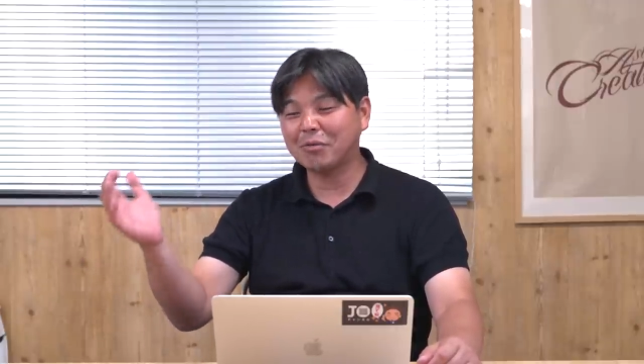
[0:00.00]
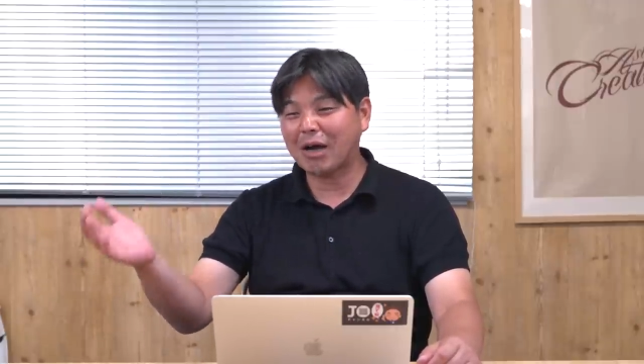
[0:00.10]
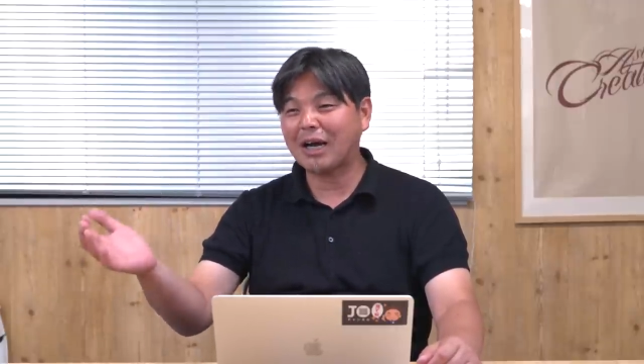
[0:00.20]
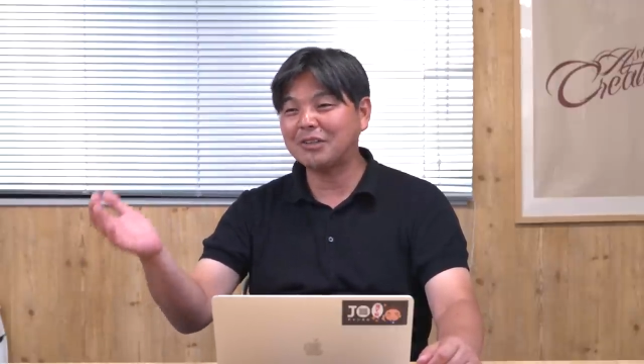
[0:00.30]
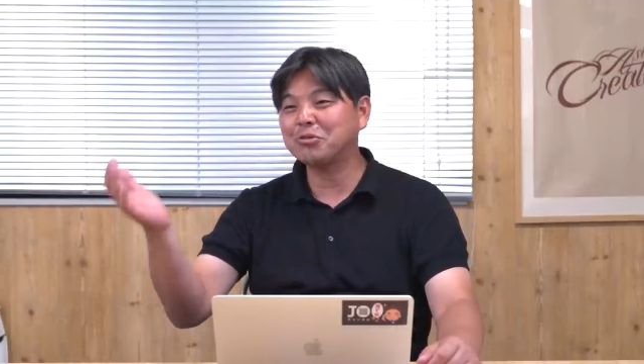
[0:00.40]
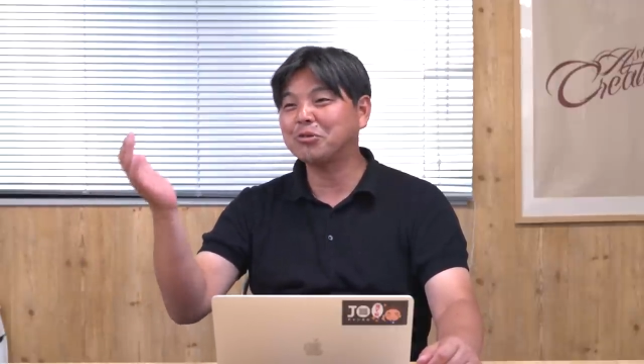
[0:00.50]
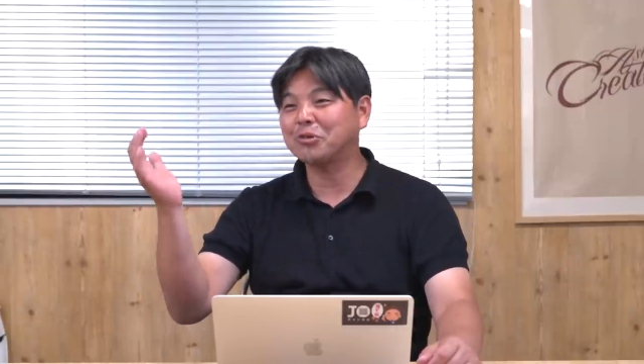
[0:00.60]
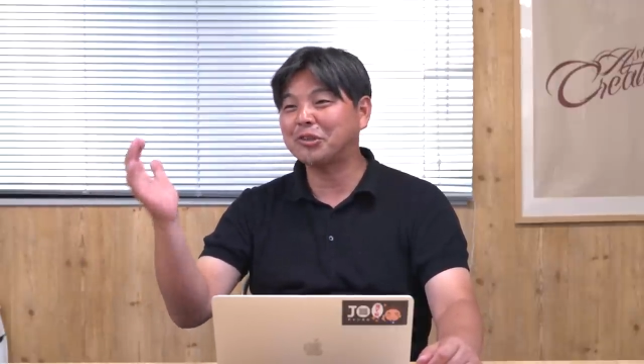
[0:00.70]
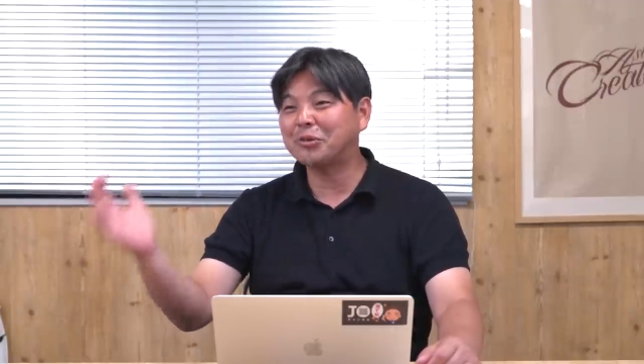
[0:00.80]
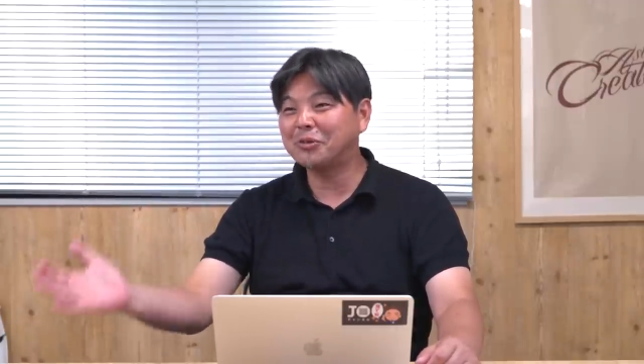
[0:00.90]
とか家族
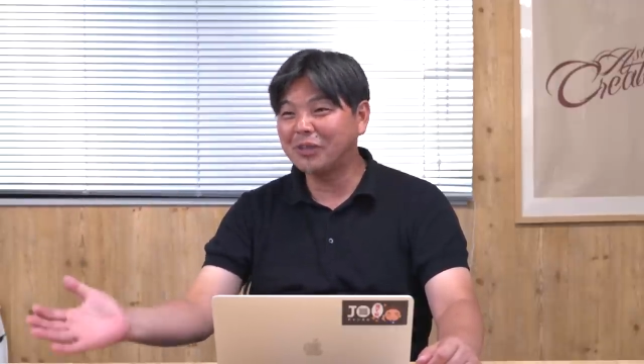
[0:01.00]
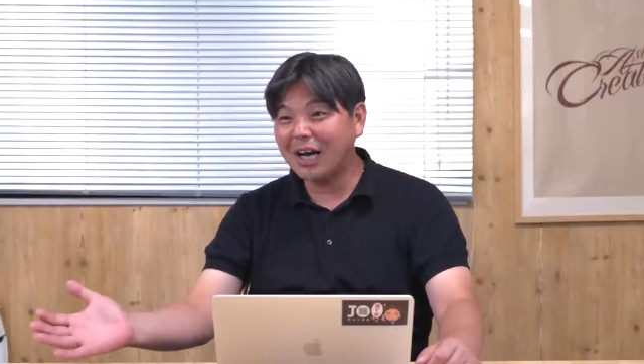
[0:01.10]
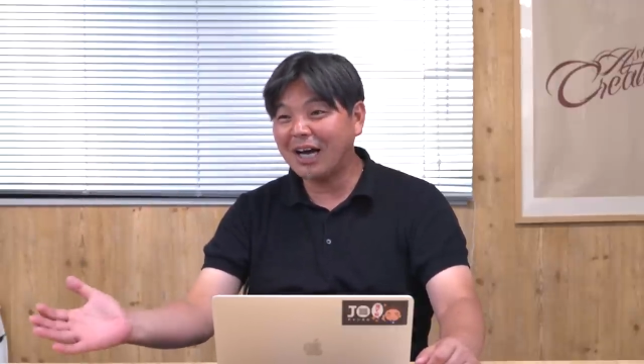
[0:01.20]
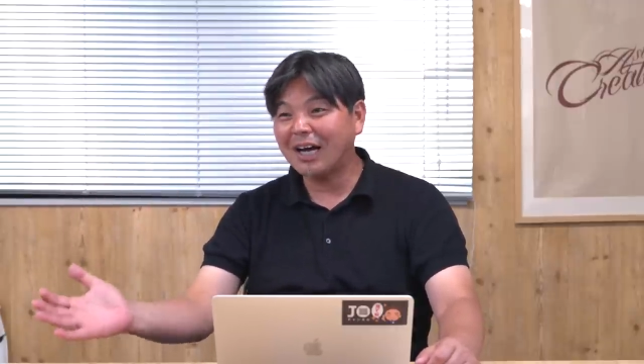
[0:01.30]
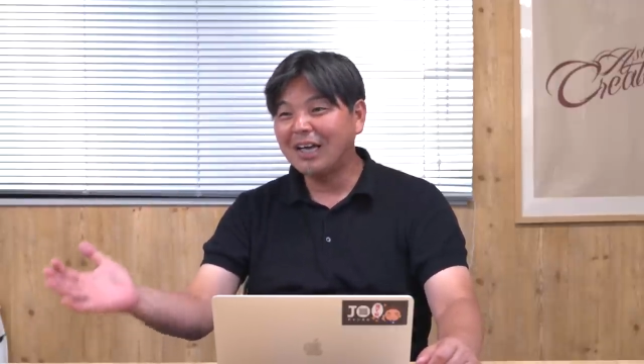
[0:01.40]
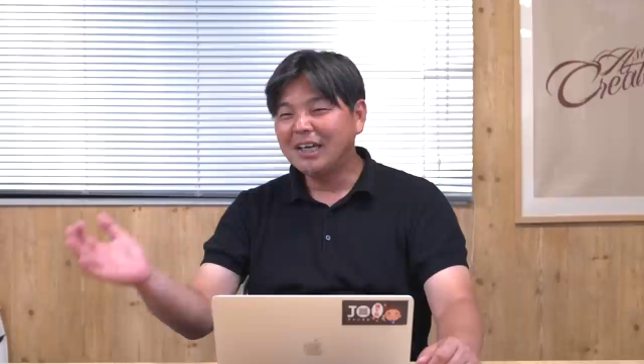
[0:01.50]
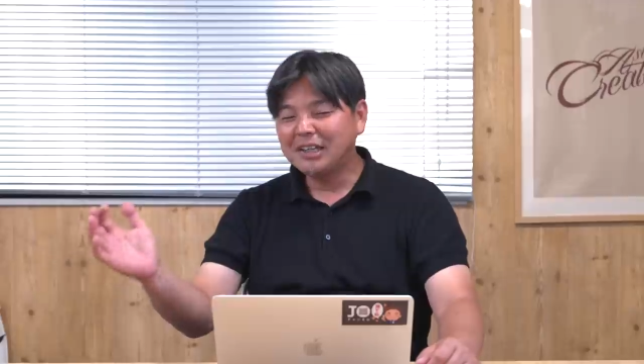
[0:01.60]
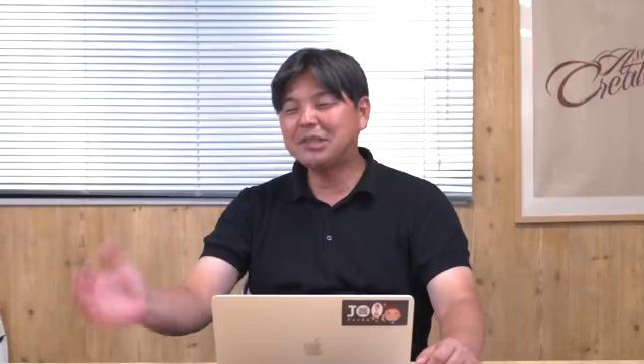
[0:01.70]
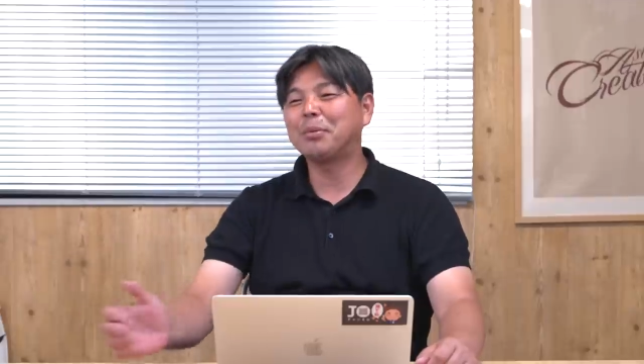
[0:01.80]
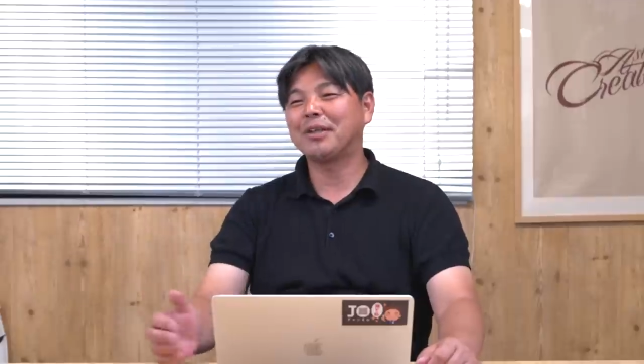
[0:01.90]
の意向が
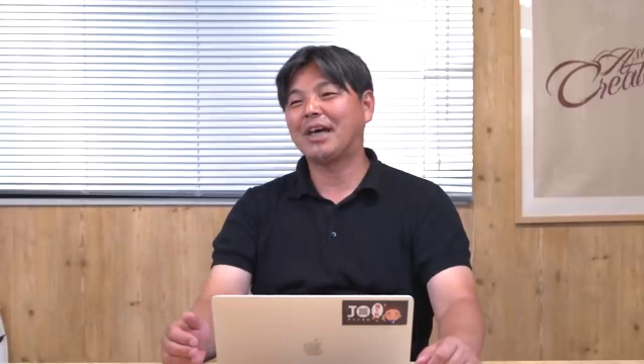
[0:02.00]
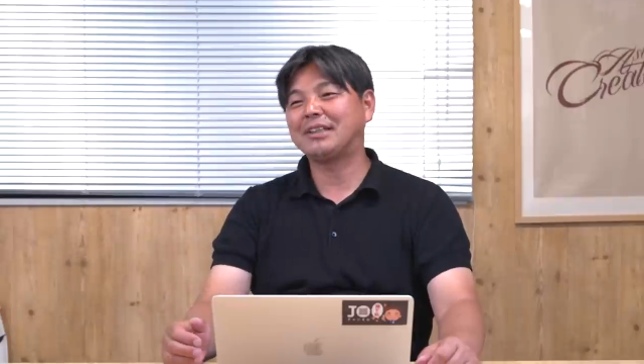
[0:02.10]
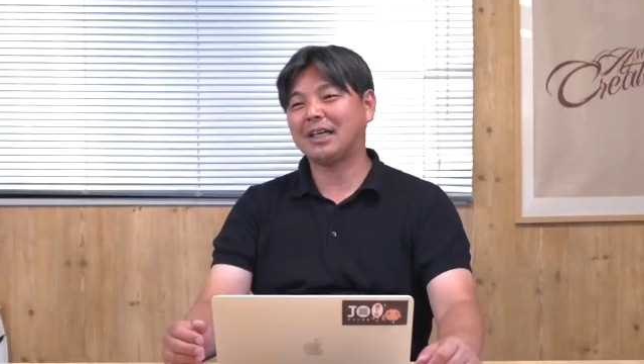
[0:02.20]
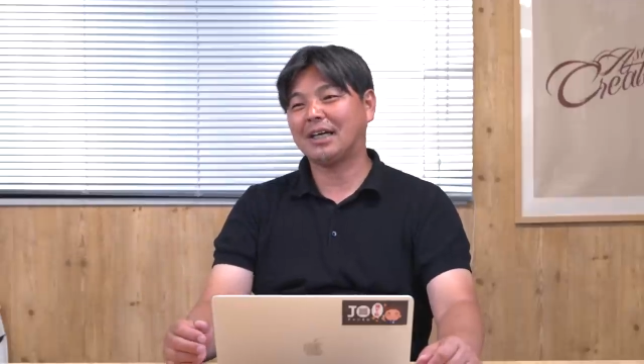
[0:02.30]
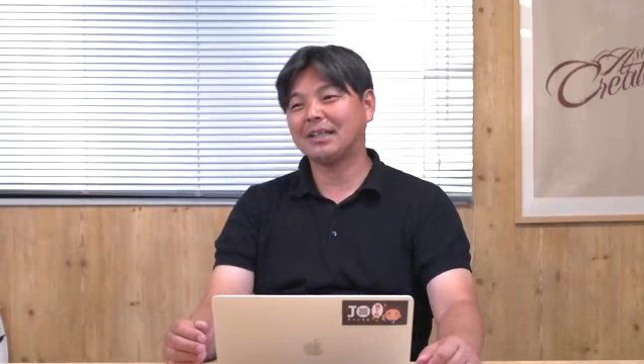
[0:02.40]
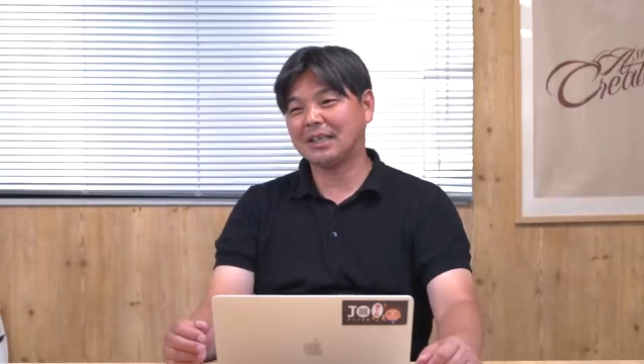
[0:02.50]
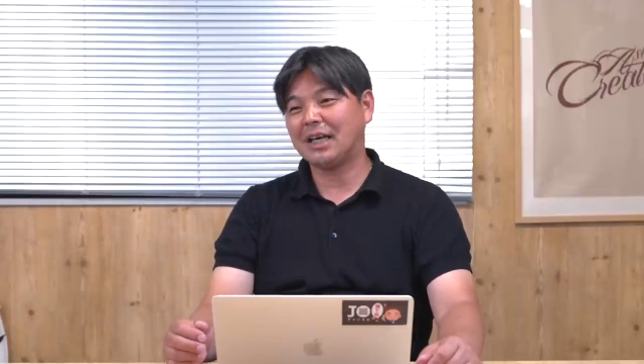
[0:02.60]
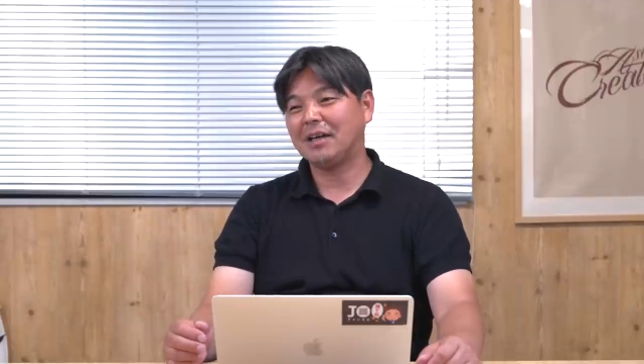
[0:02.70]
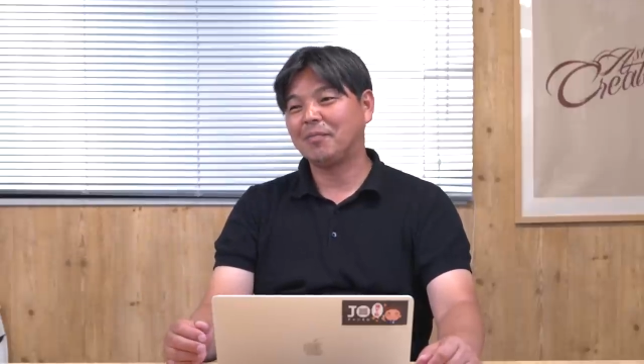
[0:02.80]
一番大事だからさ、